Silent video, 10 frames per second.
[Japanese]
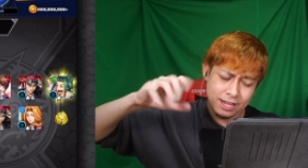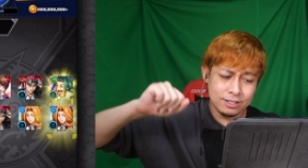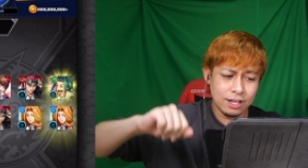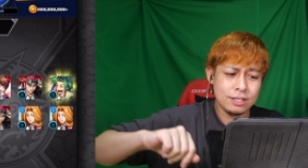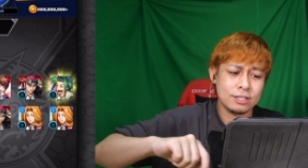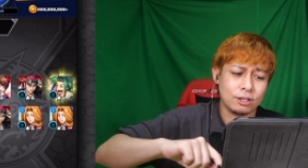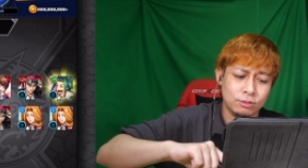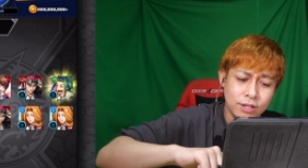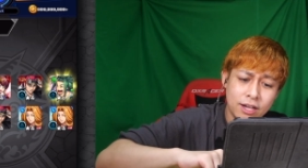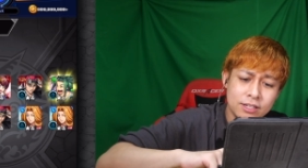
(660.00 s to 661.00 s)
なんでだ
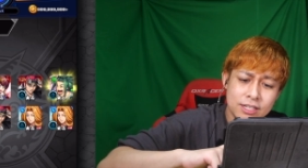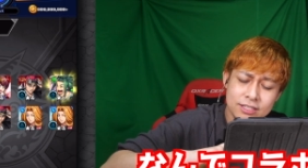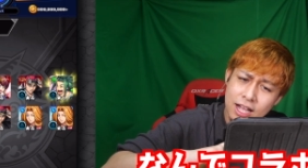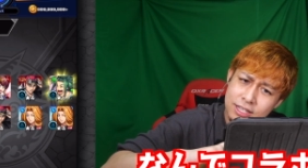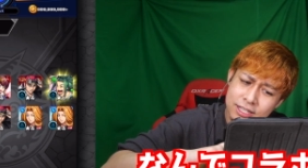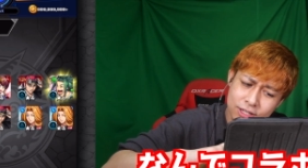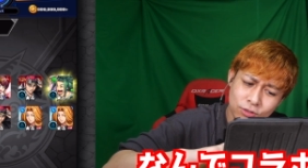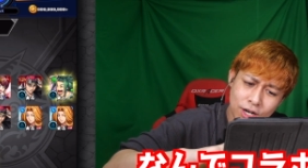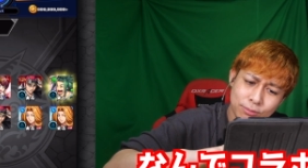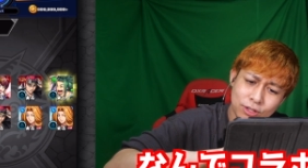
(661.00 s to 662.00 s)
ろうね。なんで
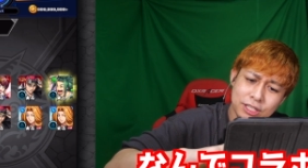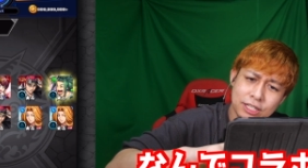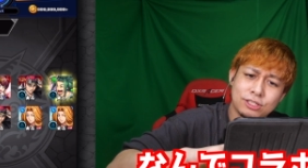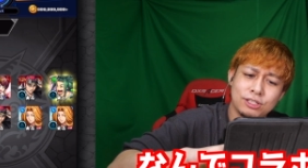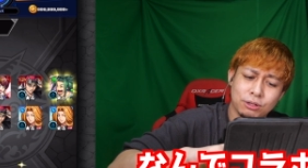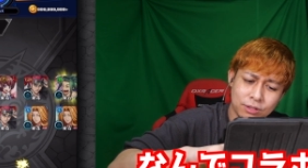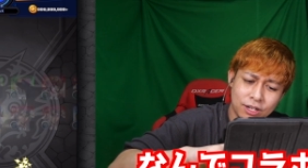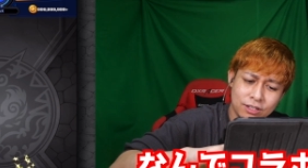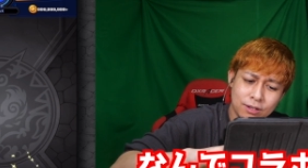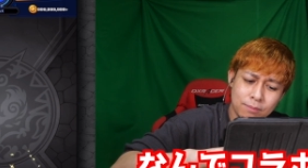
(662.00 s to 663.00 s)
コラボは出やすいんだろうね。
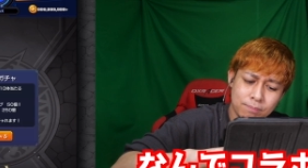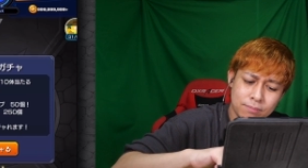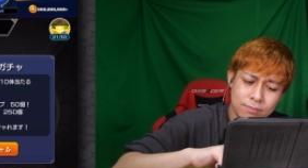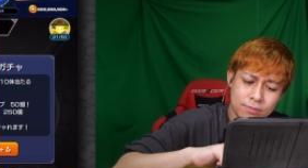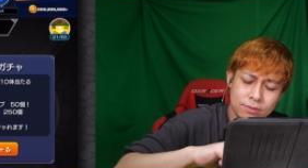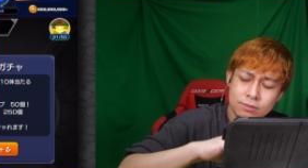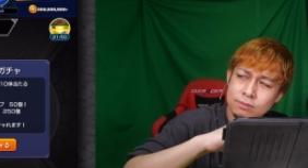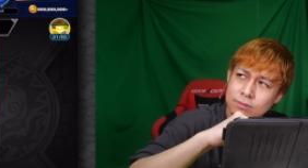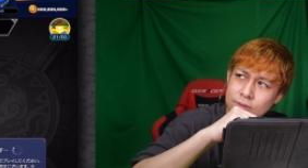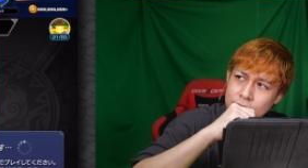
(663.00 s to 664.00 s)

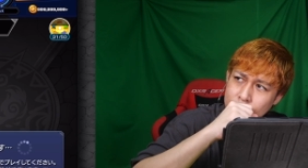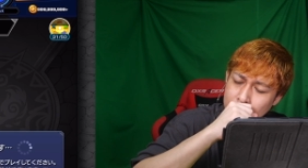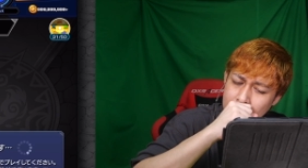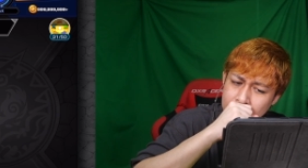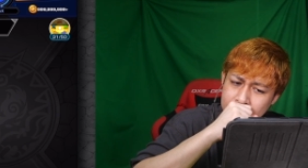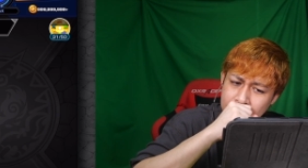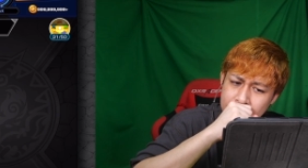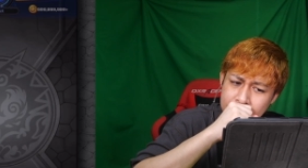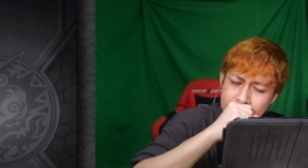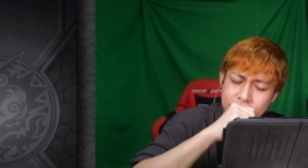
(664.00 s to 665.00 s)

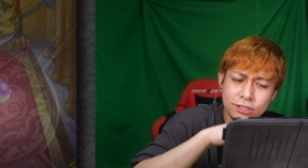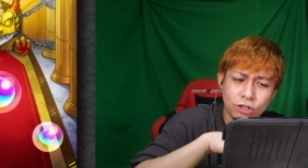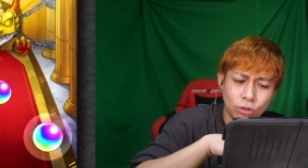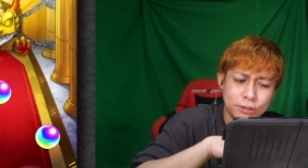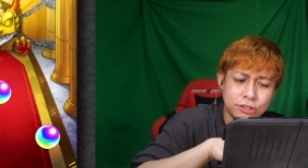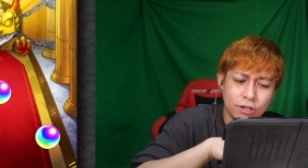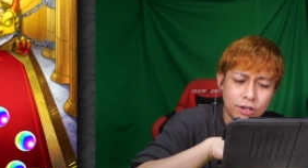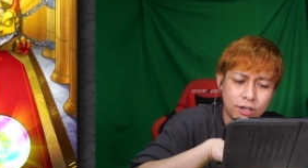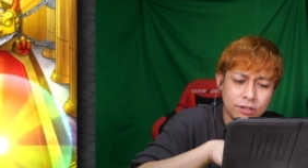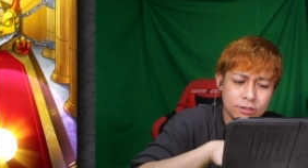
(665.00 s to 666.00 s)
パーセンテージ的なほぼ一緒だよ
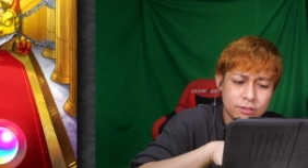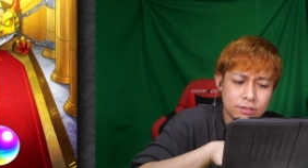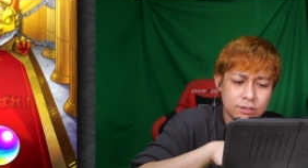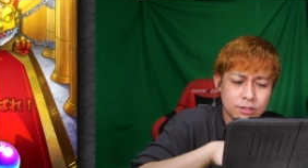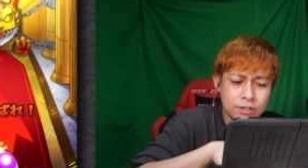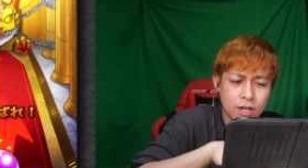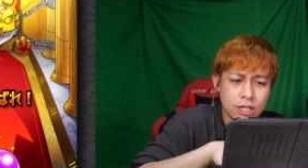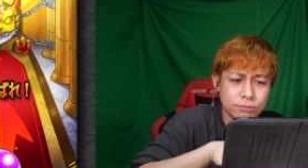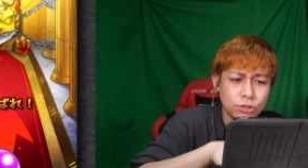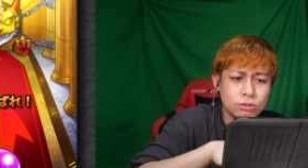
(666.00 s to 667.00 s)
ねあ
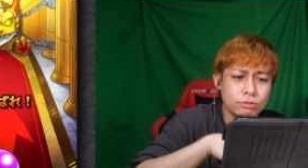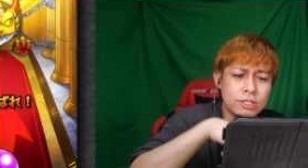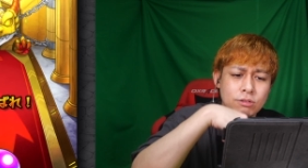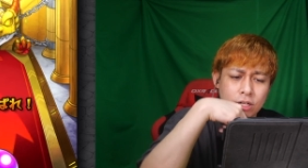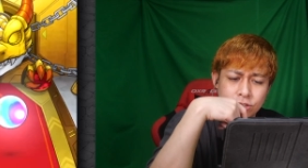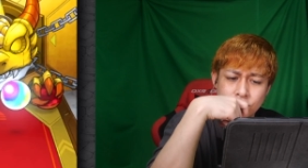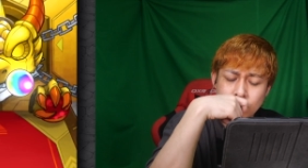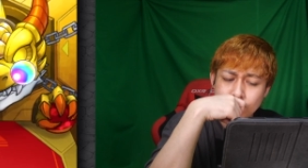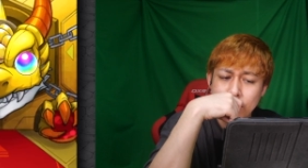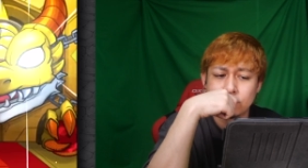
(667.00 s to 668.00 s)
でもちょっと上なのか
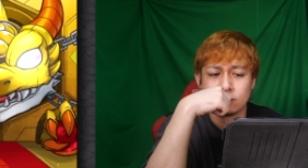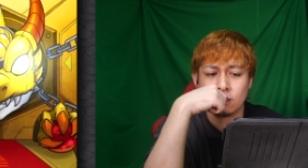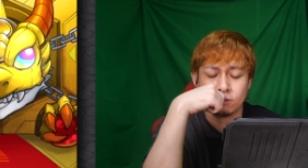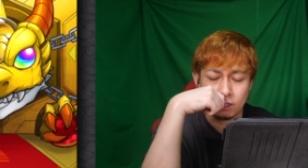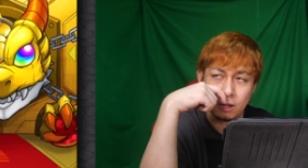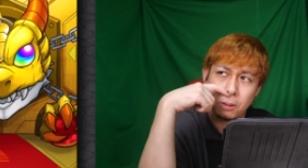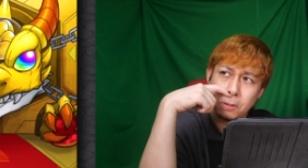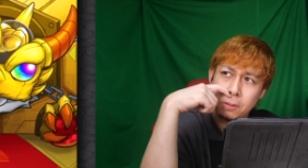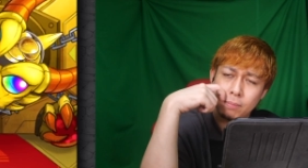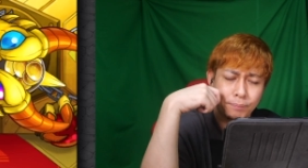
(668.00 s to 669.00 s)
12%とか言ってんのかな
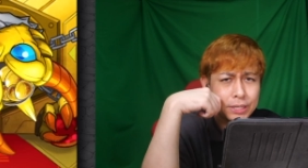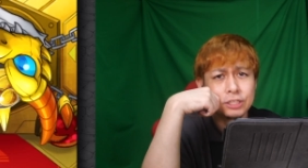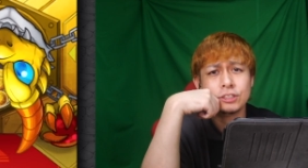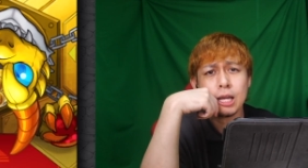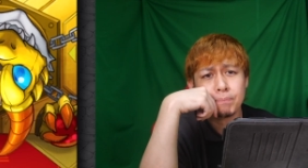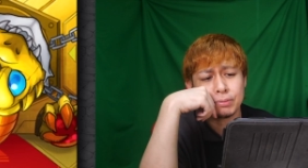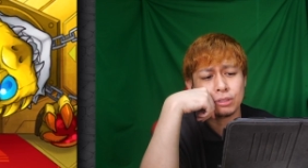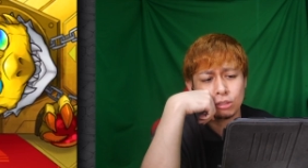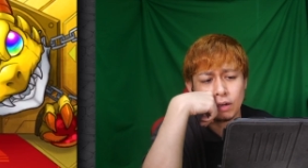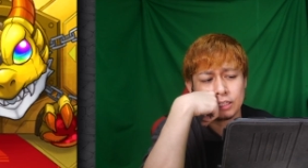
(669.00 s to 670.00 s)
まあピックアップの
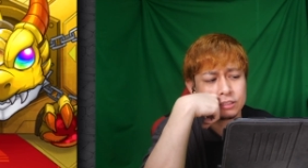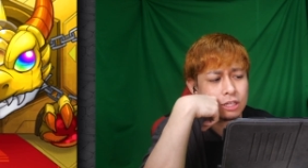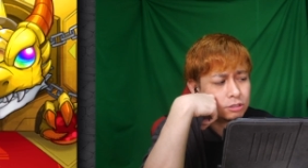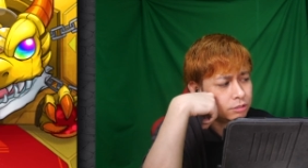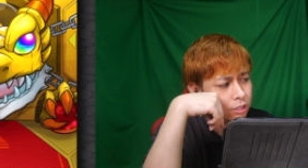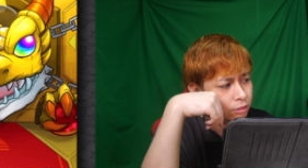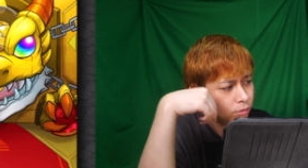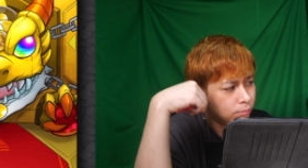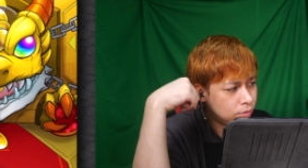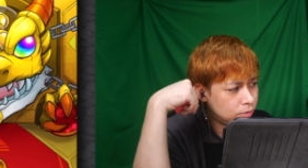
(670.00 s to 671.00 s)
日は言ってるけ
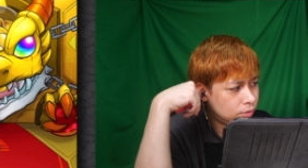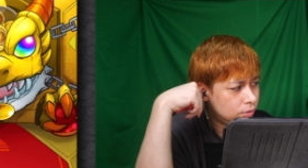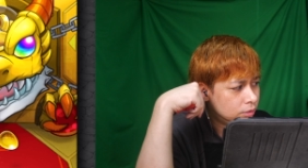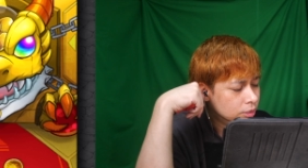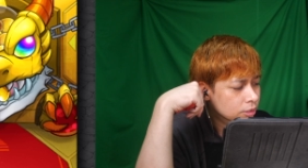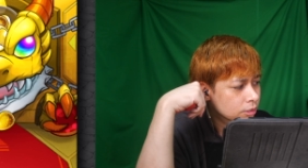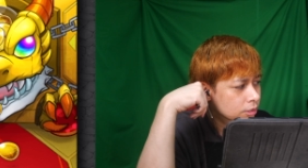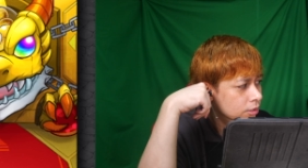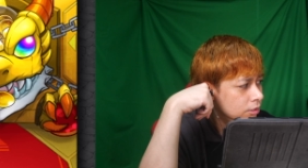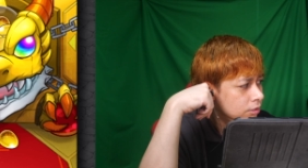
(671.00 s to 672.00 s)
ども
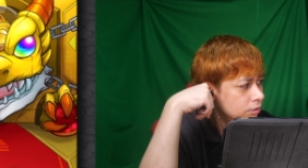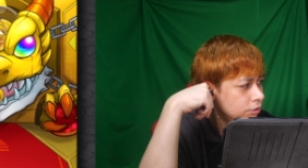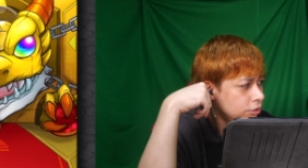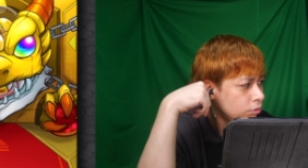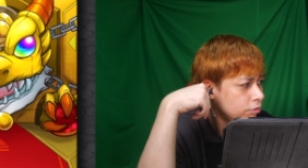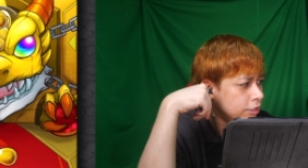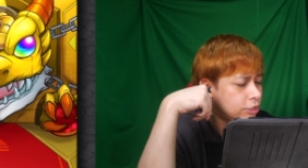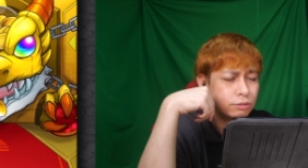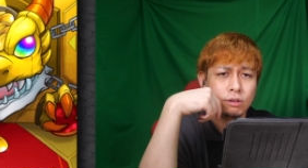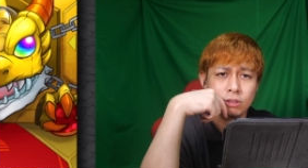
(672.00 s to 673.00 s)
通常の日は一
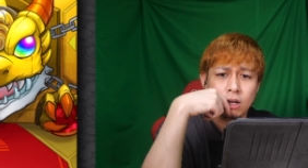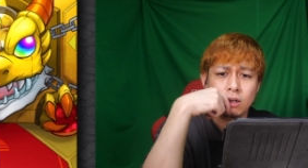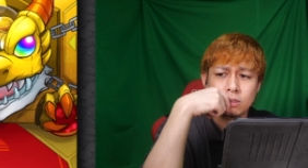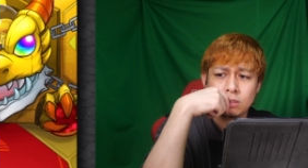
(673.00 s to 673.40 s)
緒だよな